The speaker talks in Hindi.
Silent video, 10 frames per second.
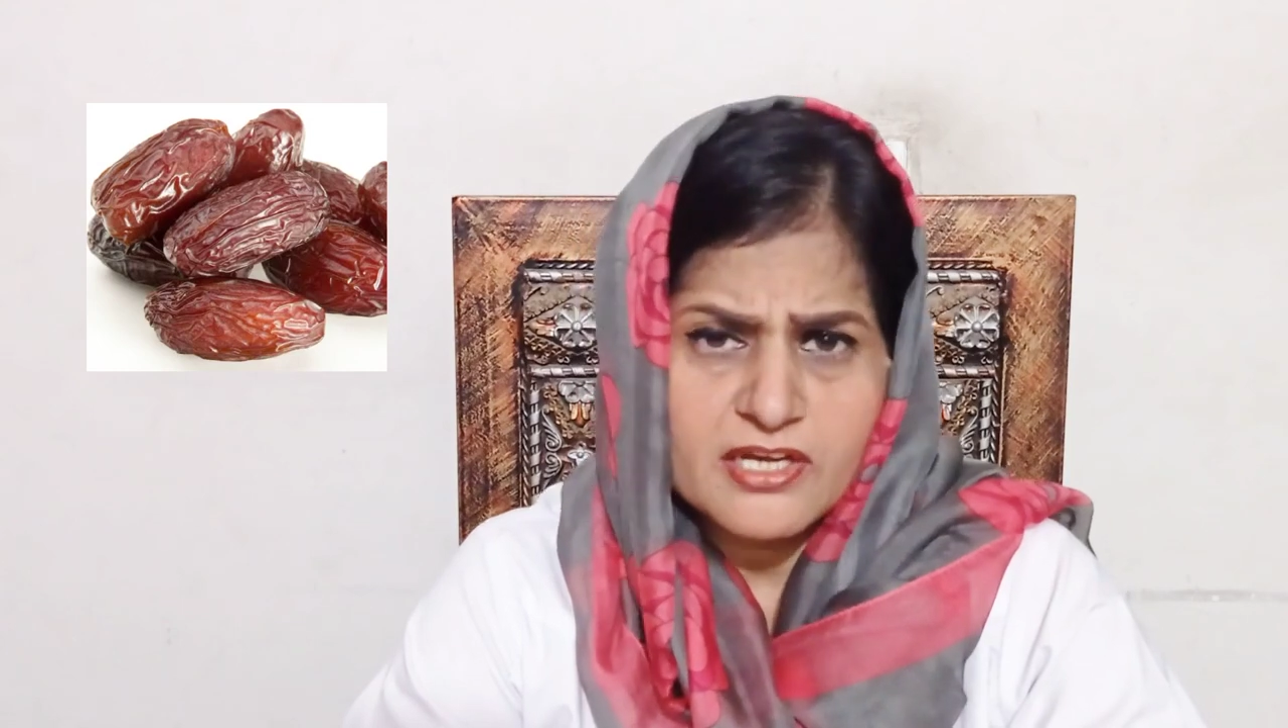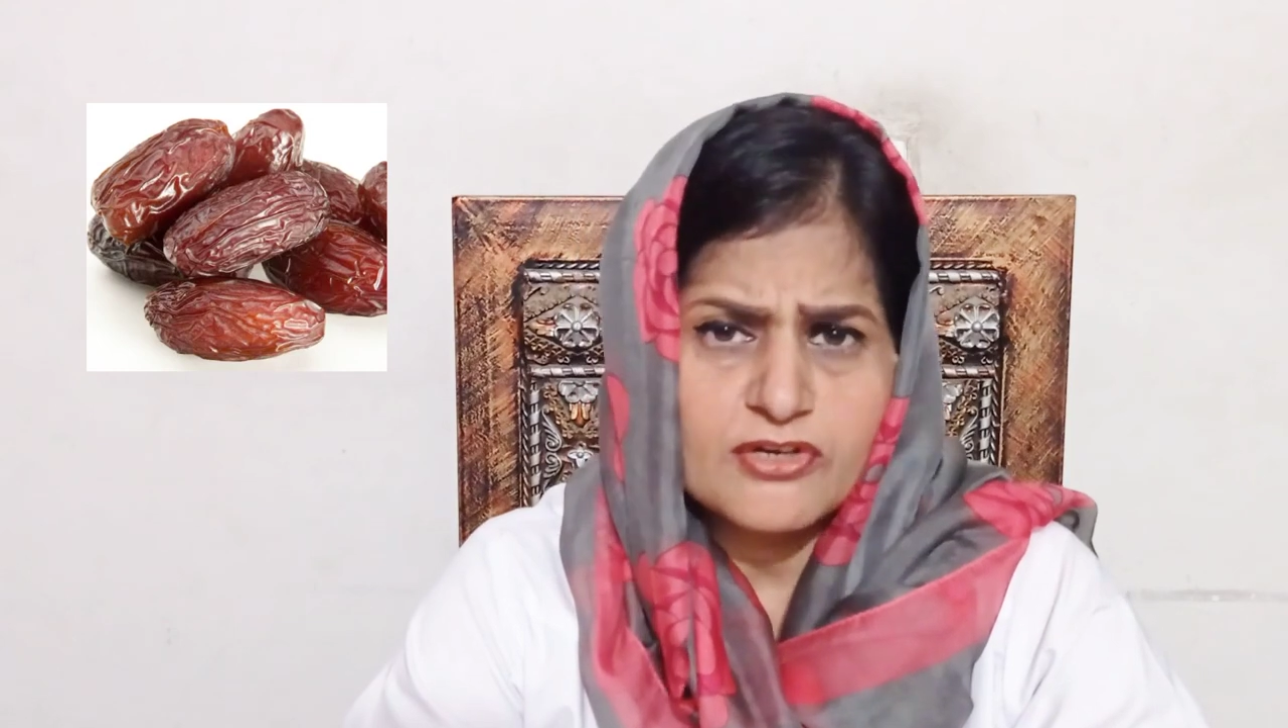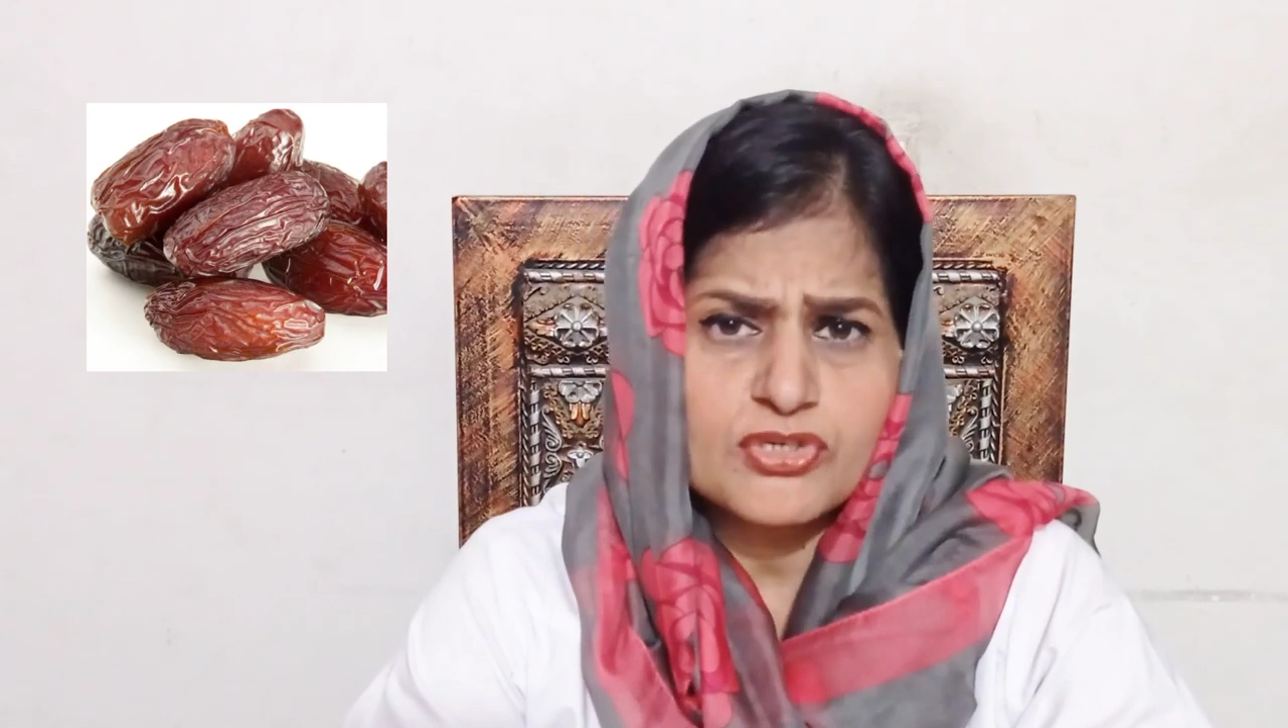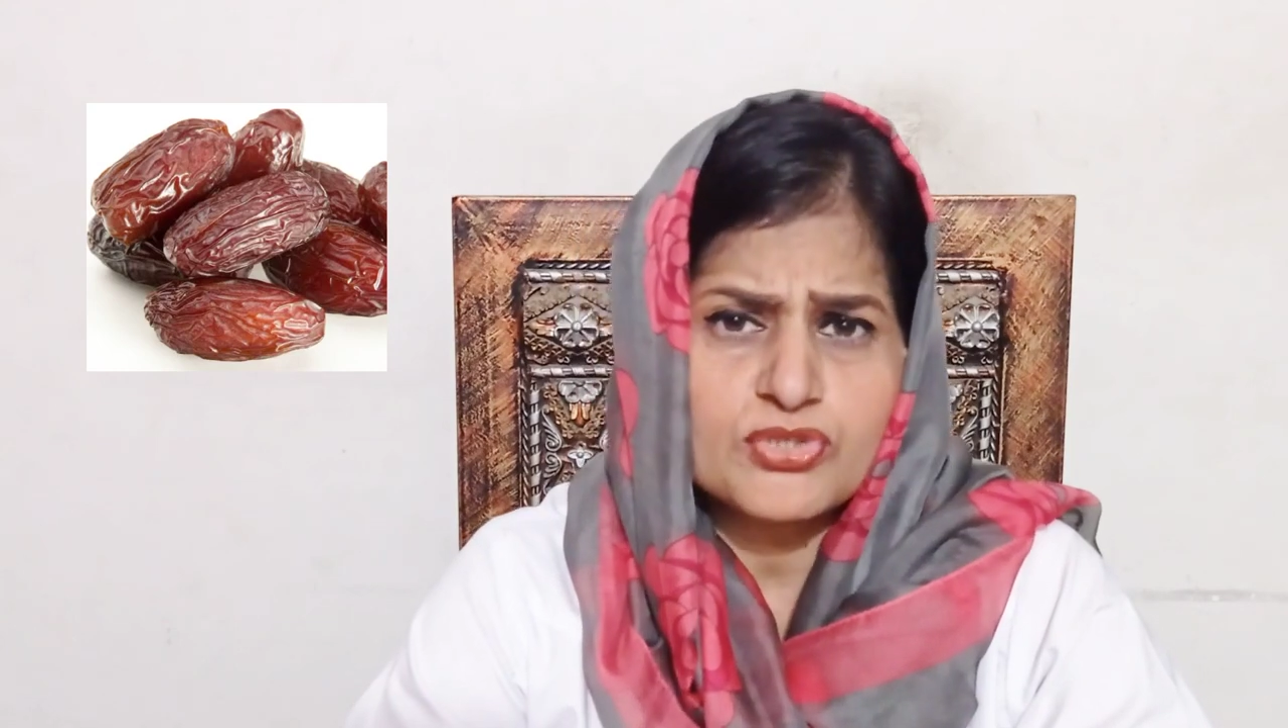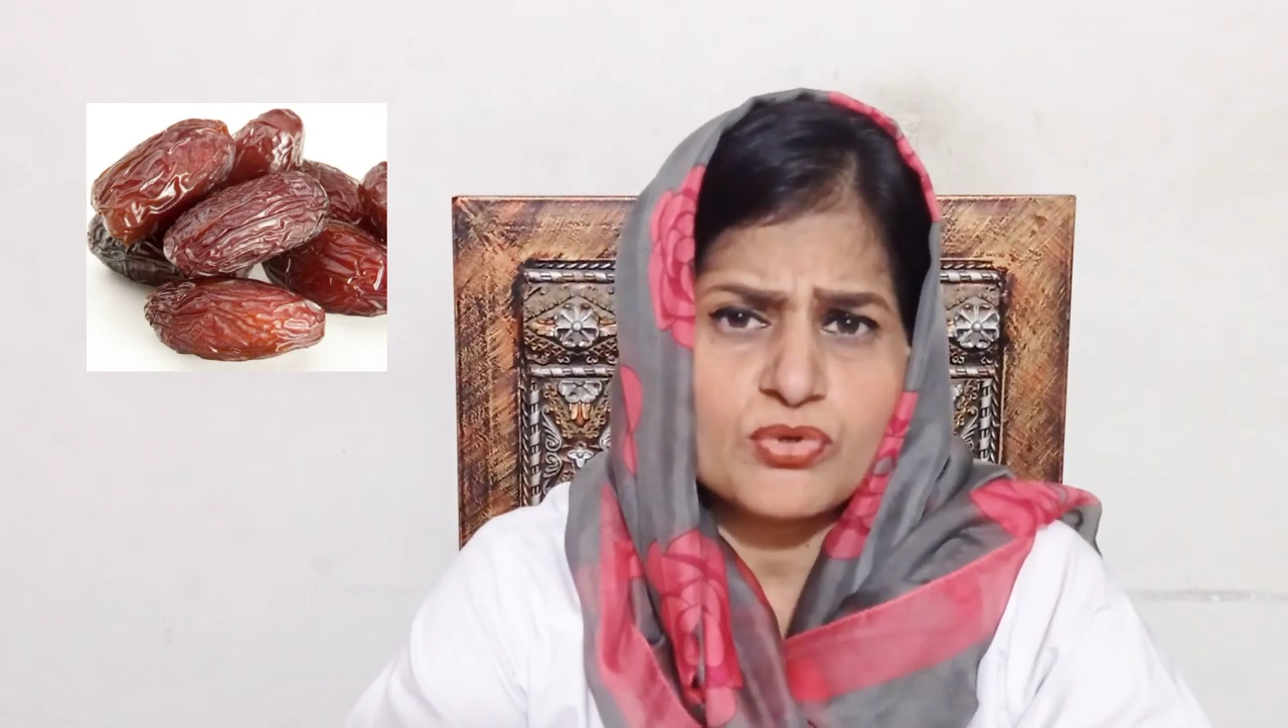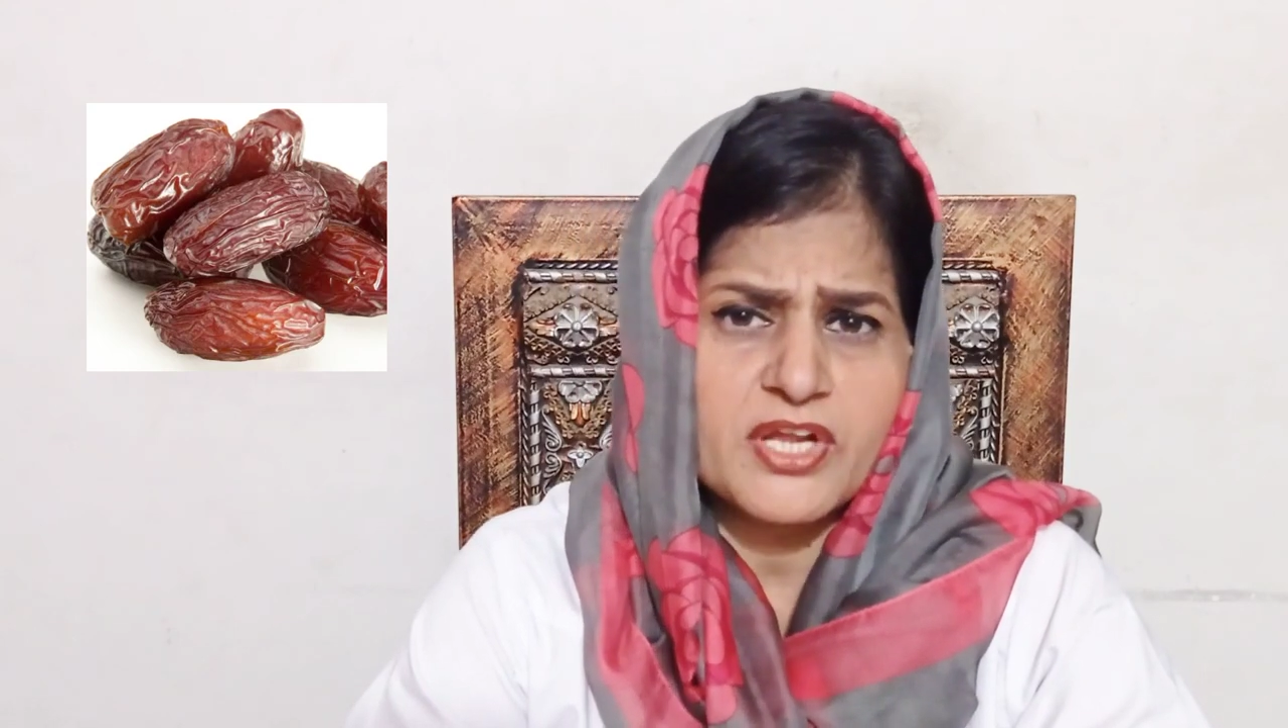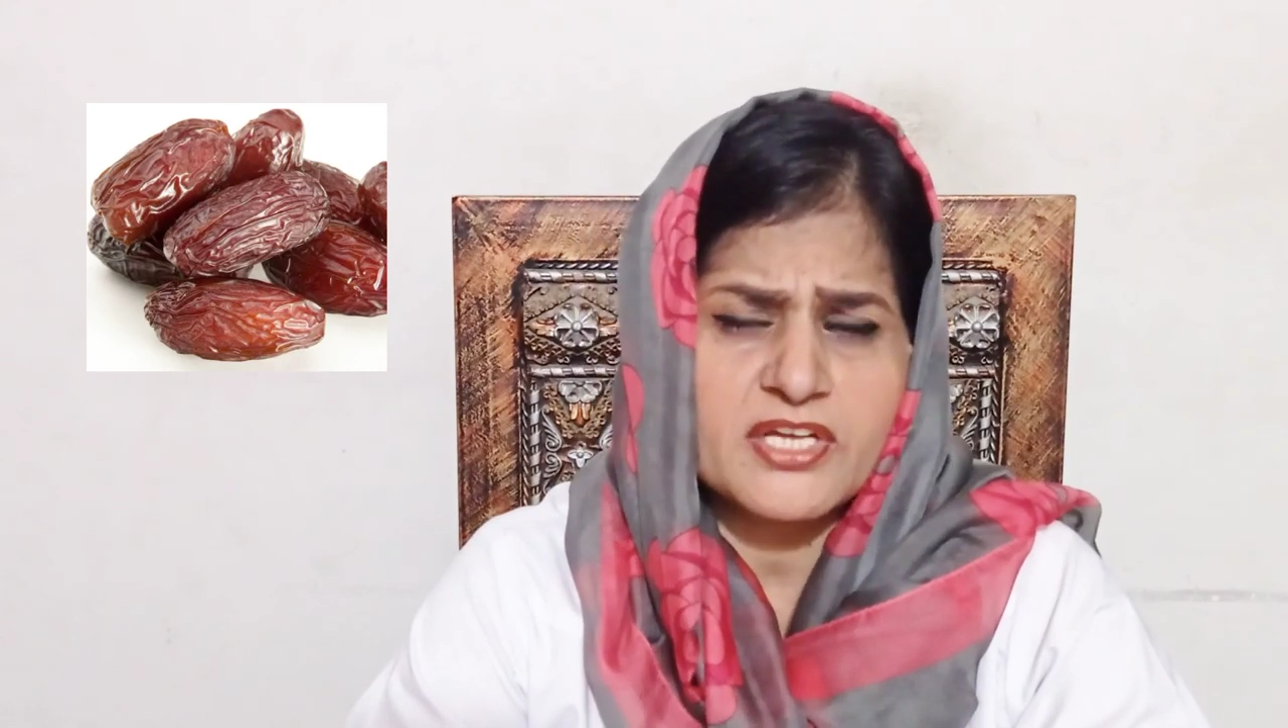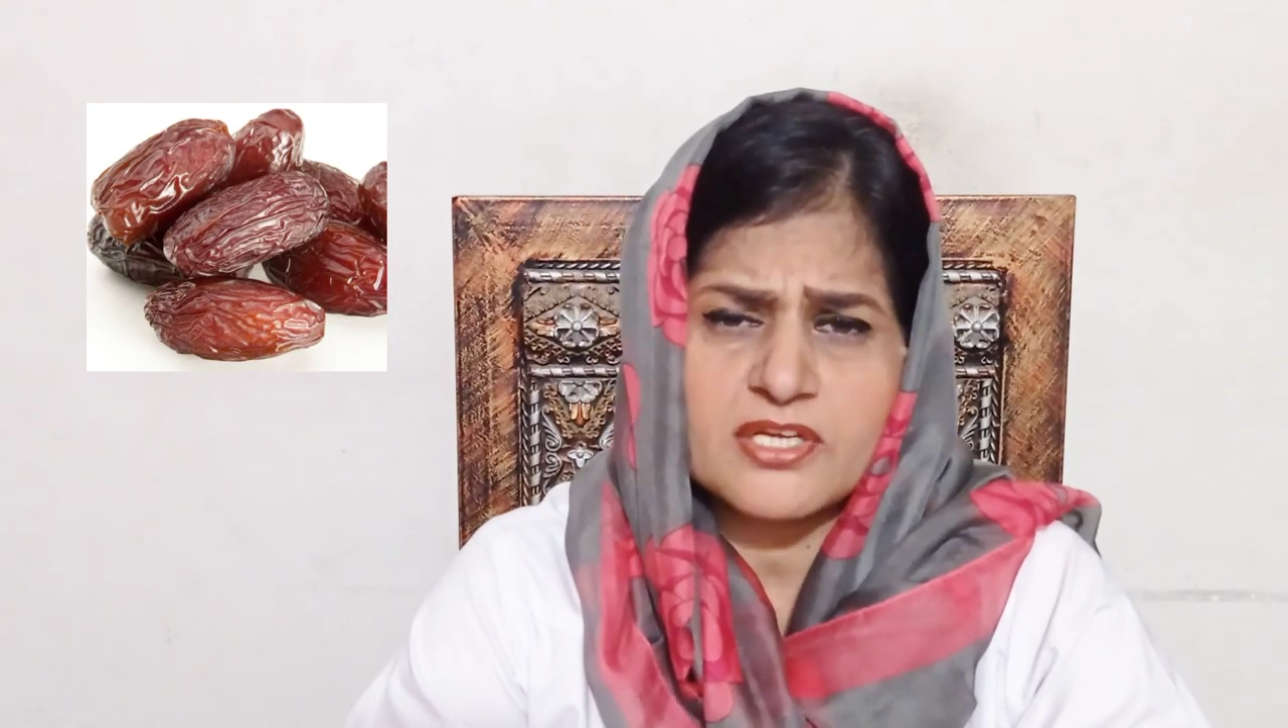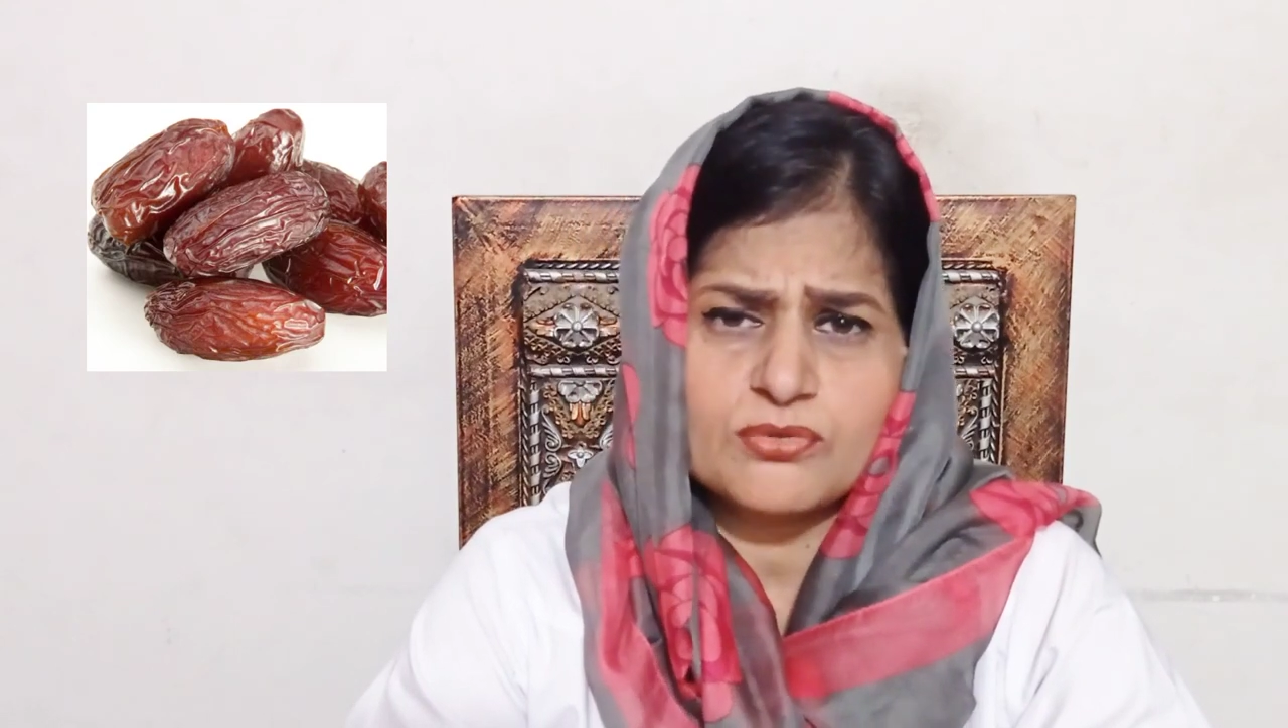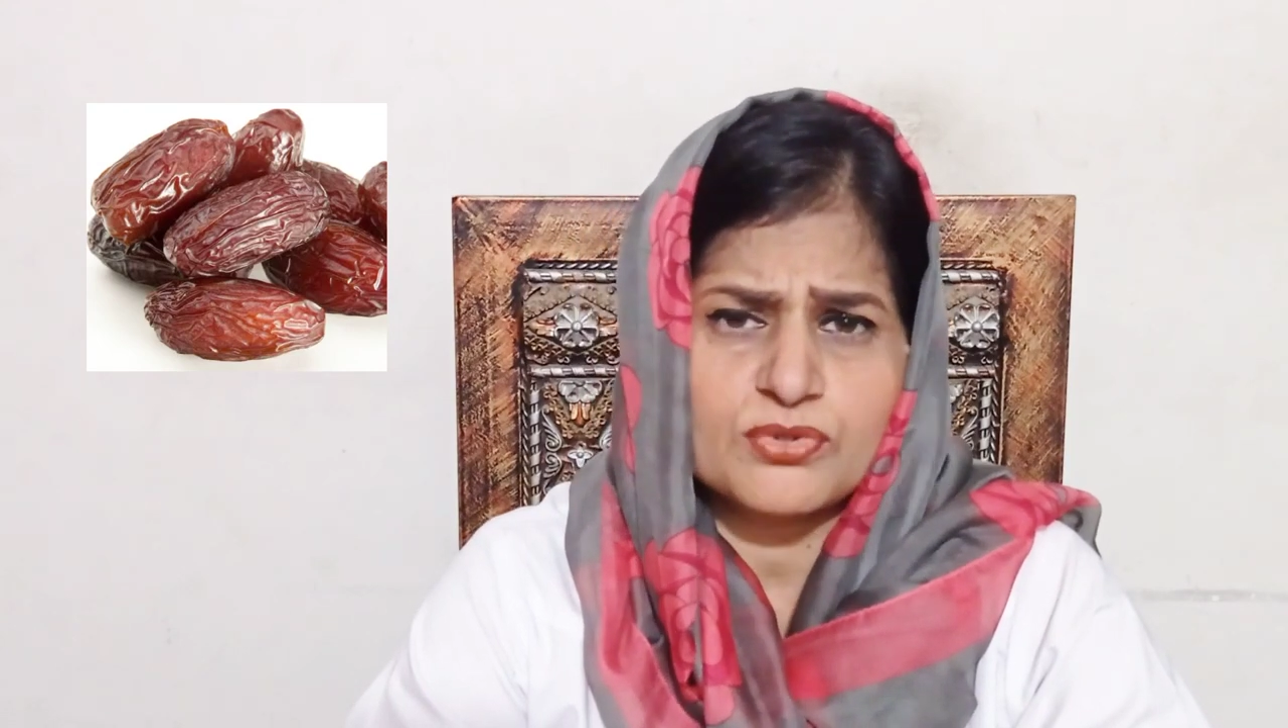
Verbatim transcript: लेकिन खजूर एक या